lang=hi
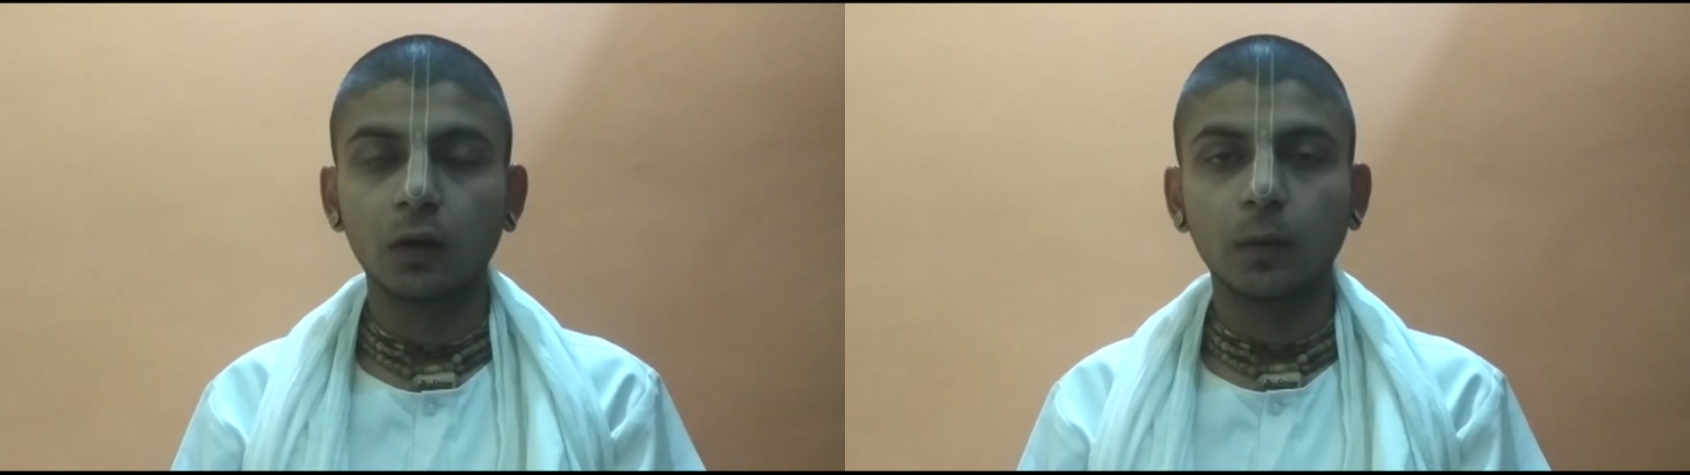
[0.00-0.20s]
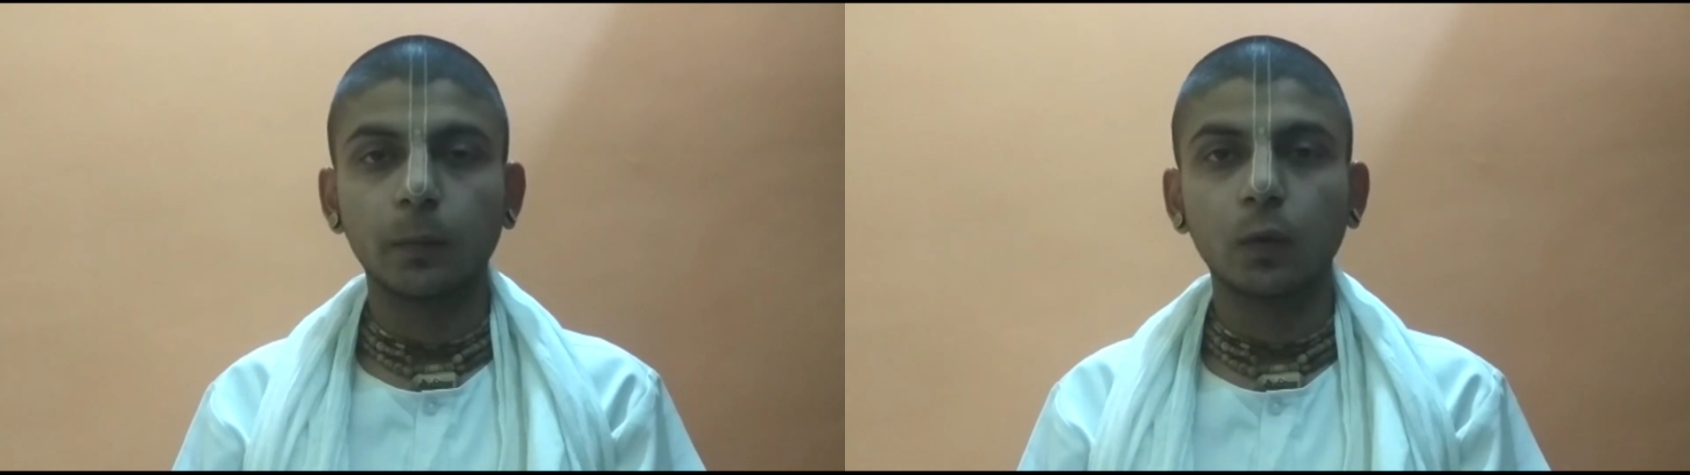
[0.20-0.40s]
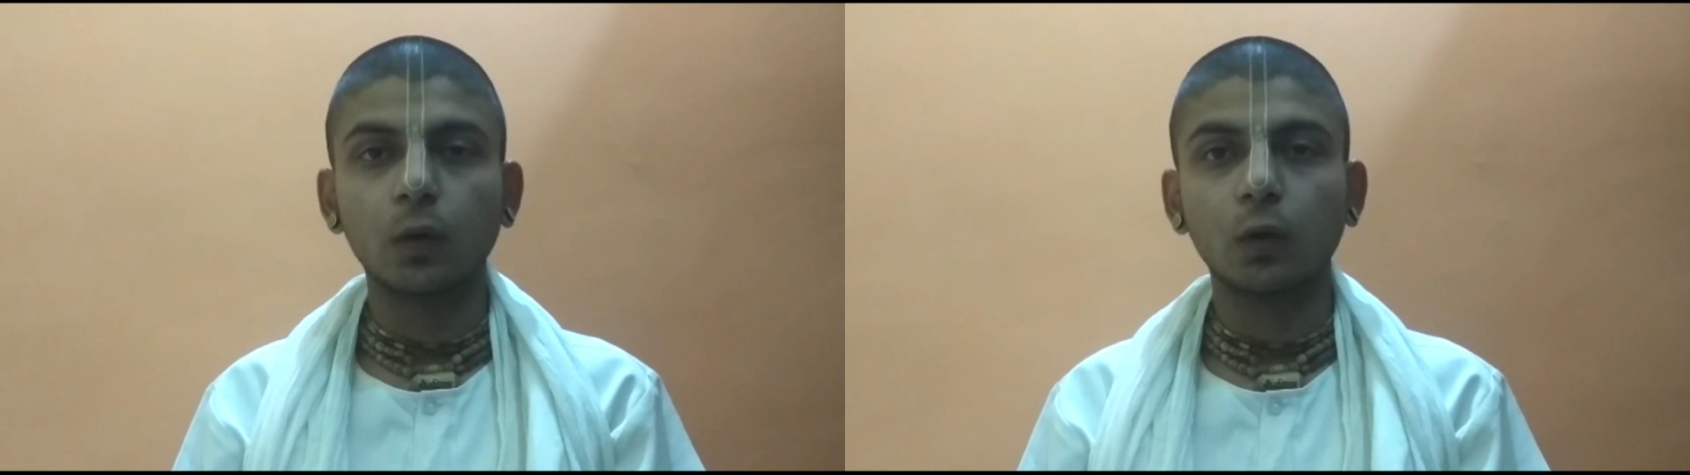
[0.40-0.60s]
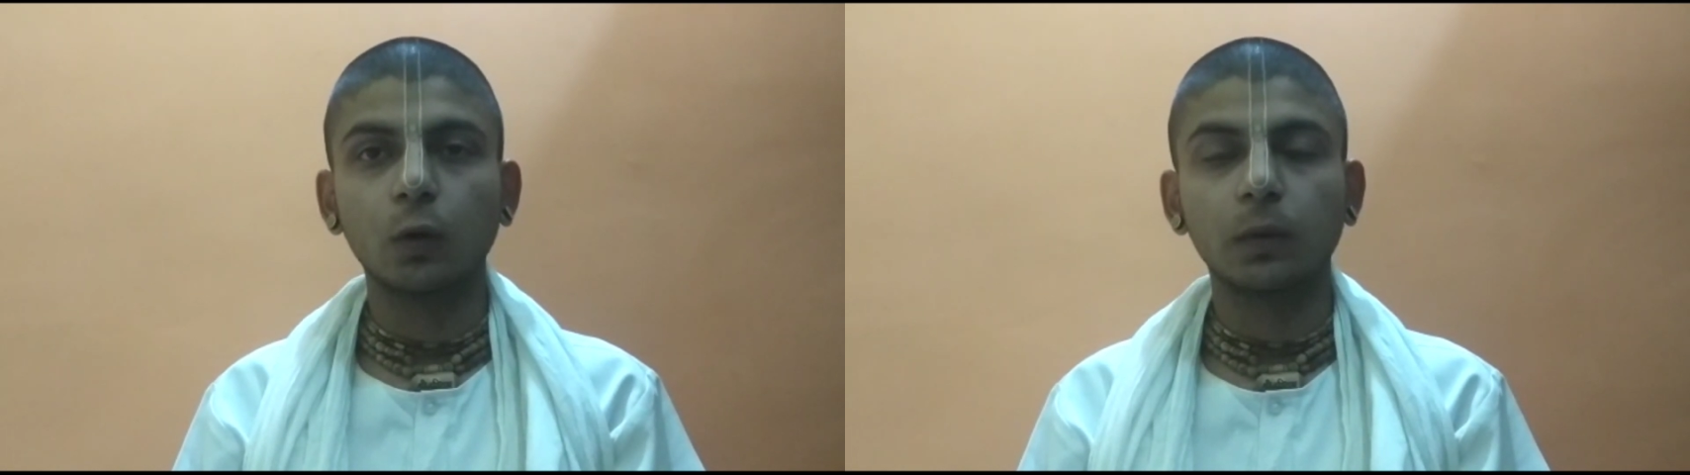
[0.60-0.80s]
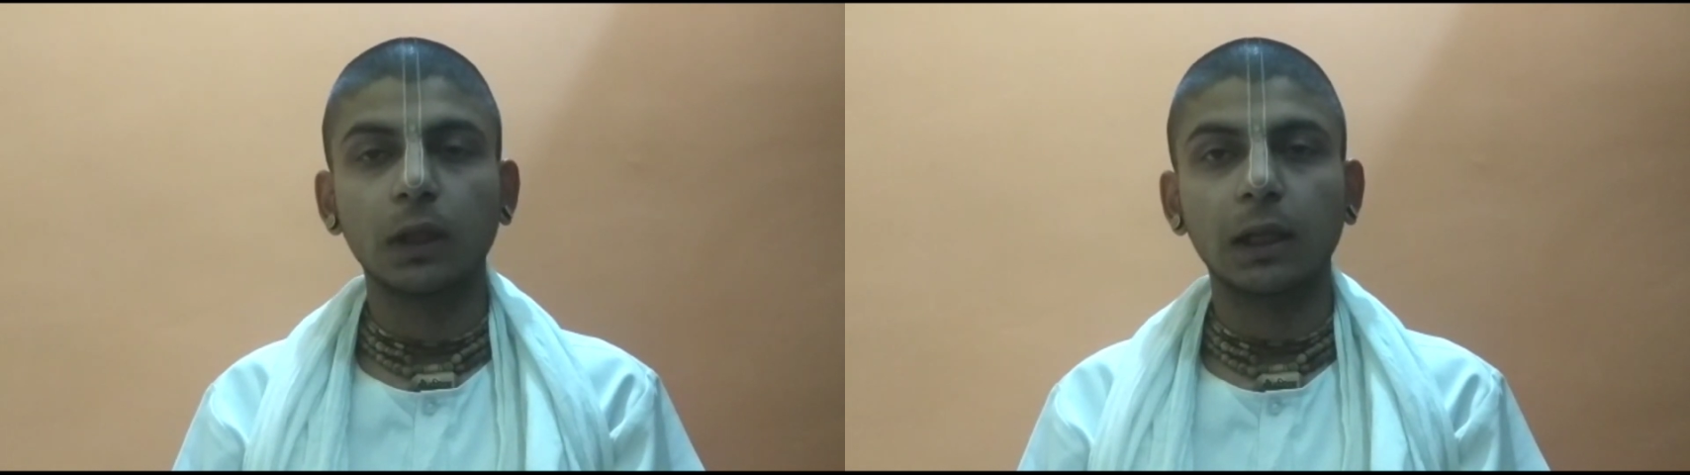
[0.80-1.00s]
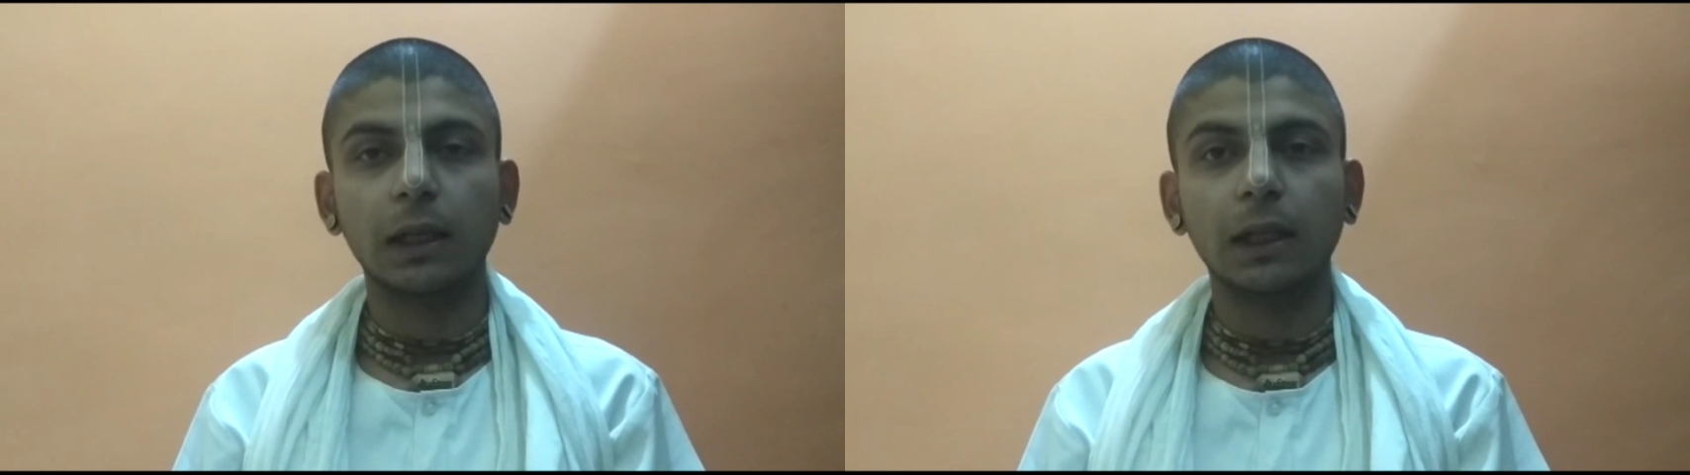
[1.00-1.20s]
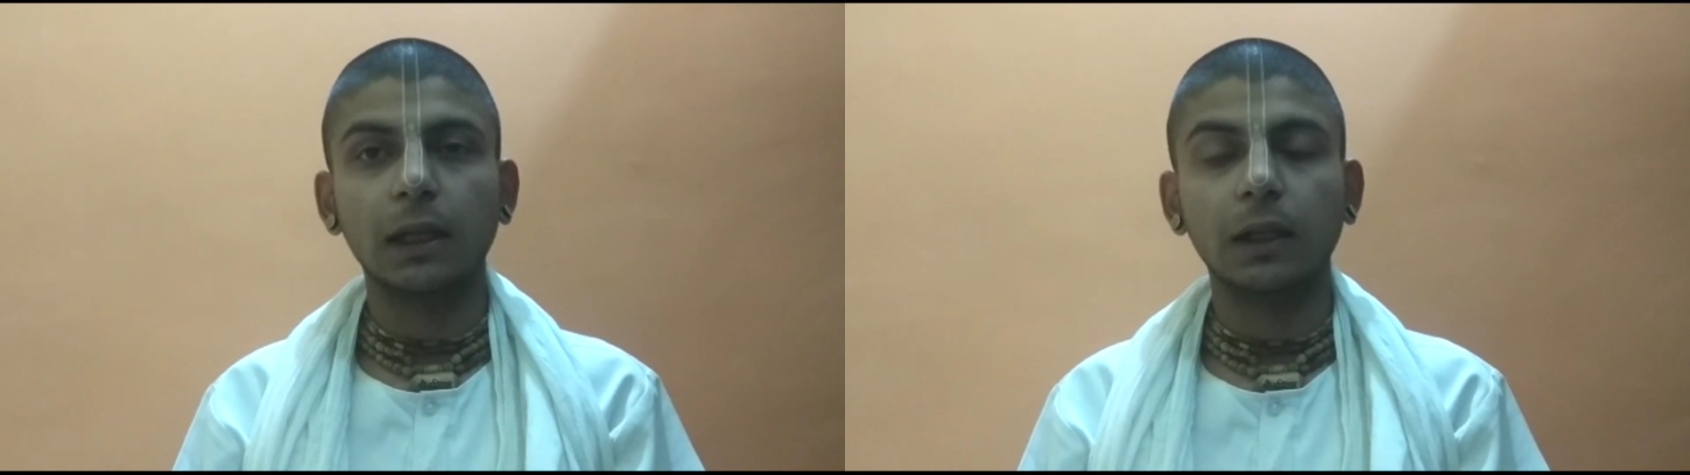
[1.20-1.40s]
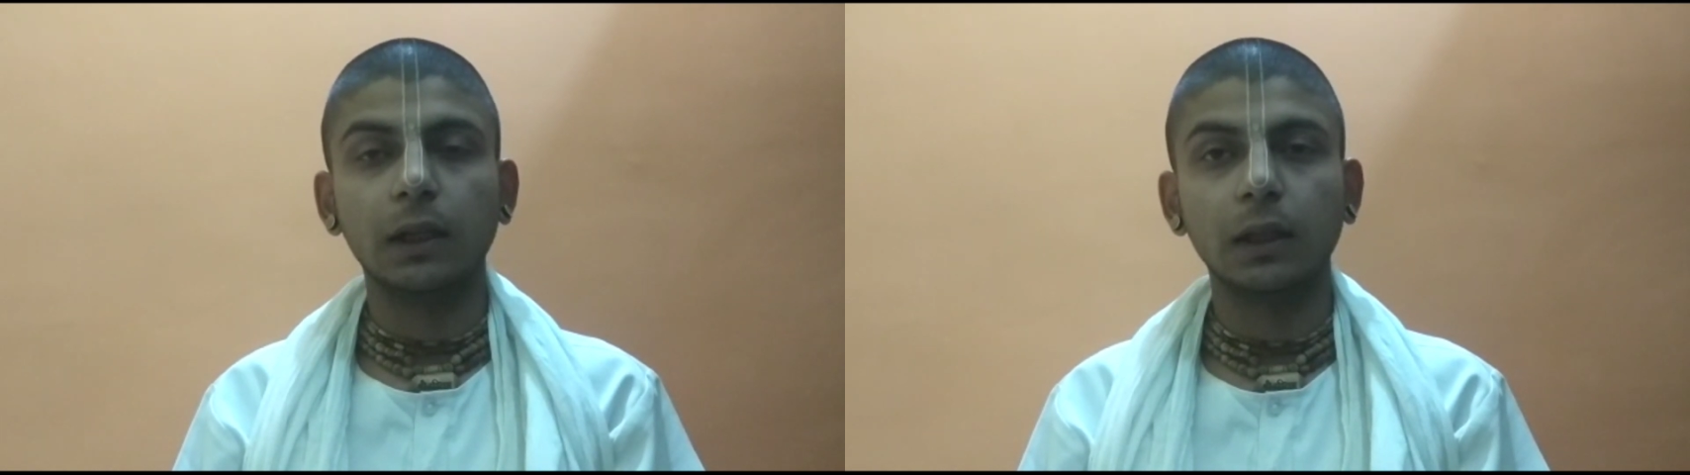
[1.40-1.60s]
तो पूर्ण रूप से कहा
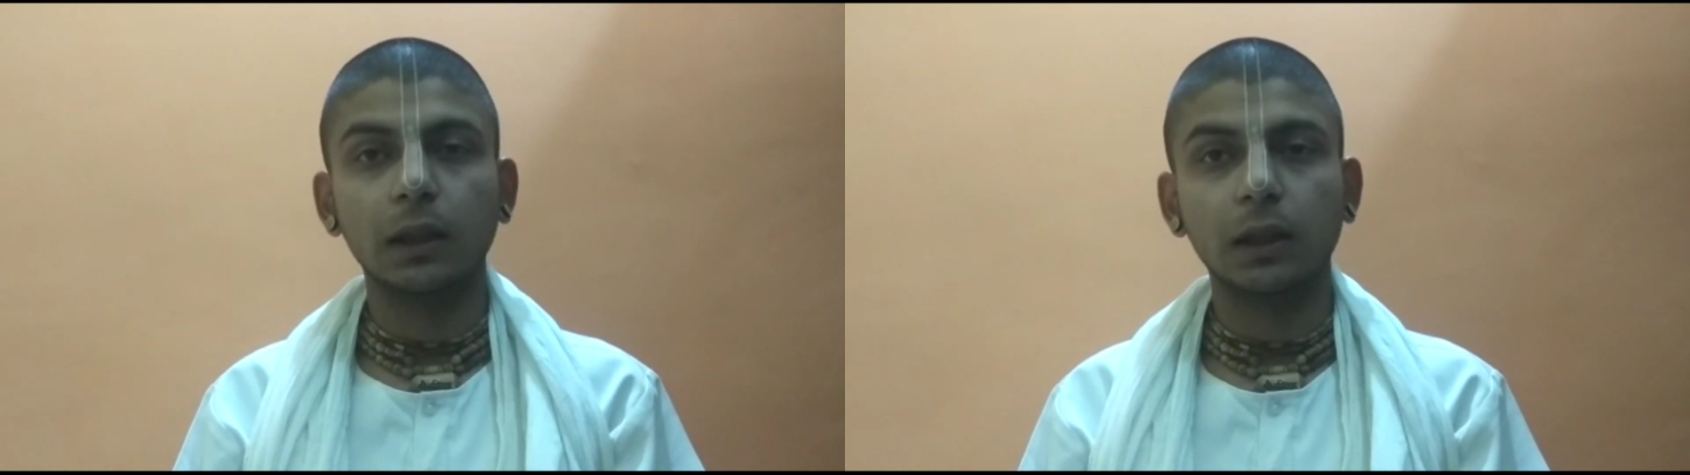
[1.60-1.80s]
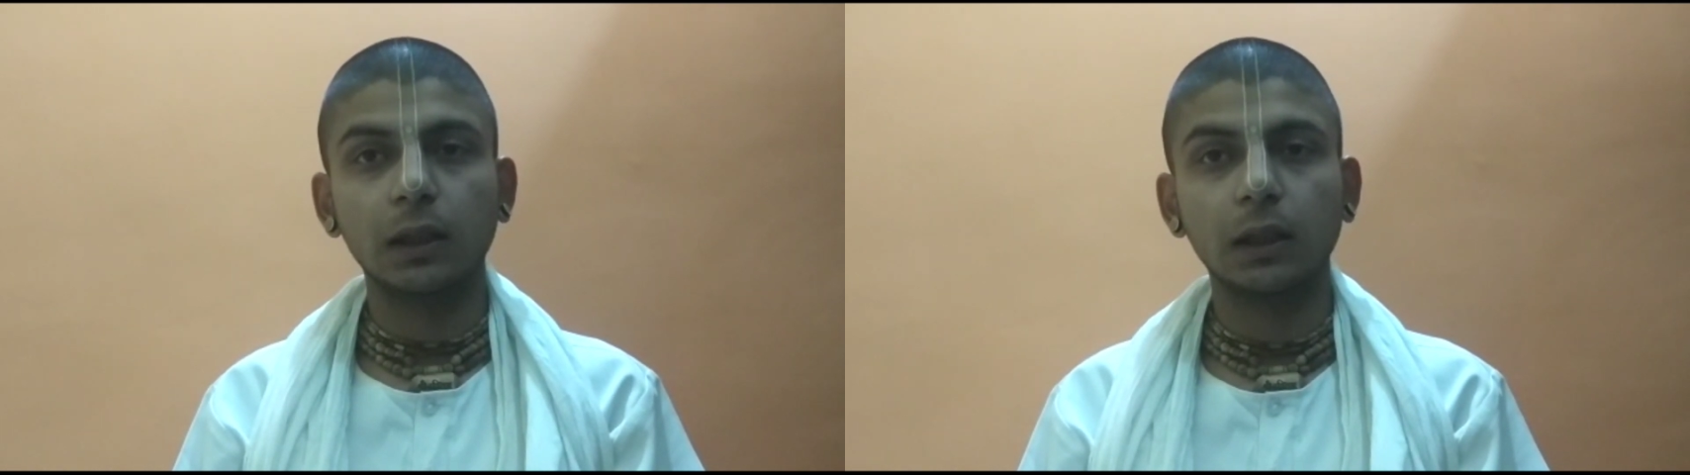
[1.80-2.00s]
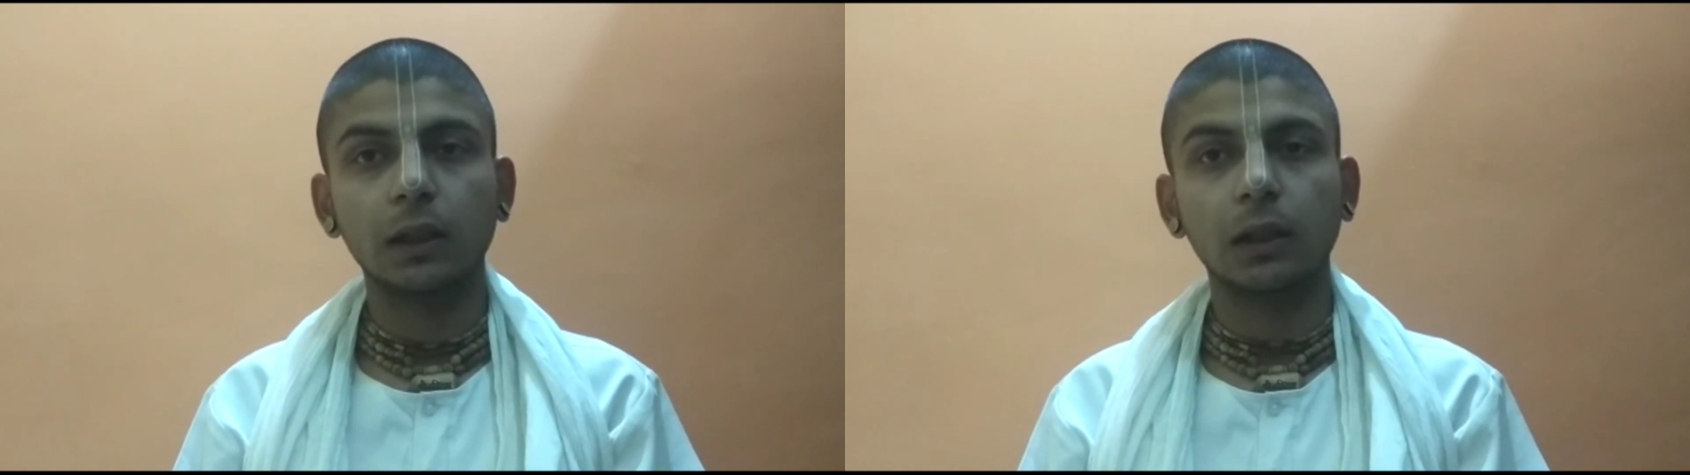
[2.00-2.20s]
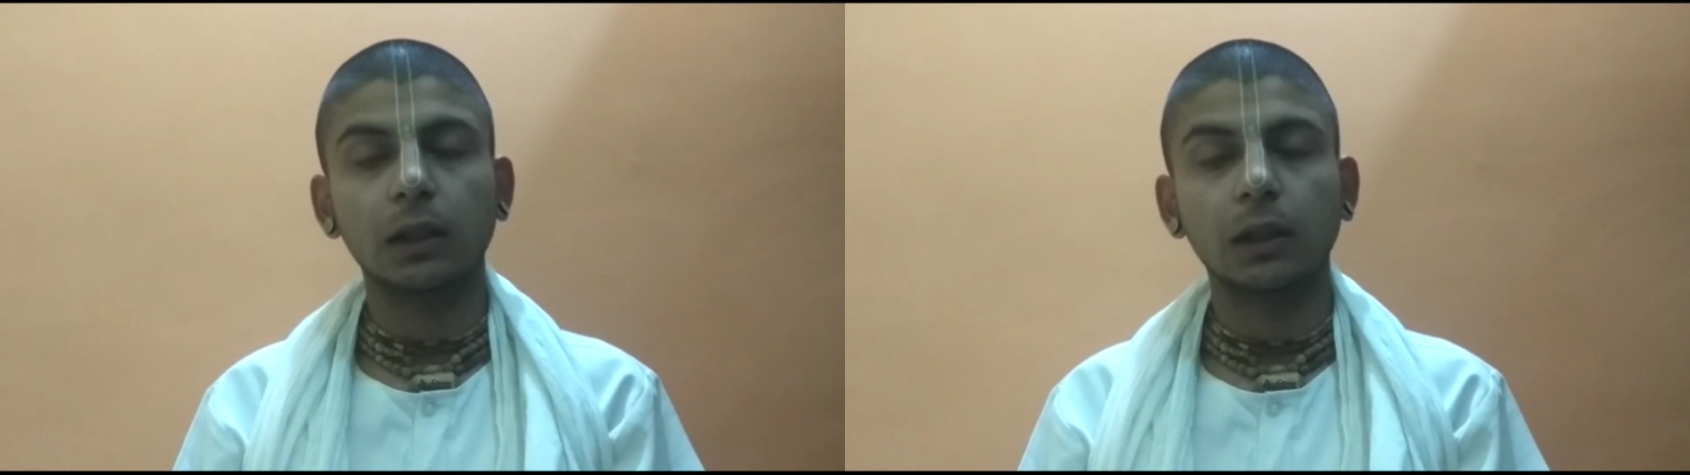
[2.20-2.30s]
जाए नित्य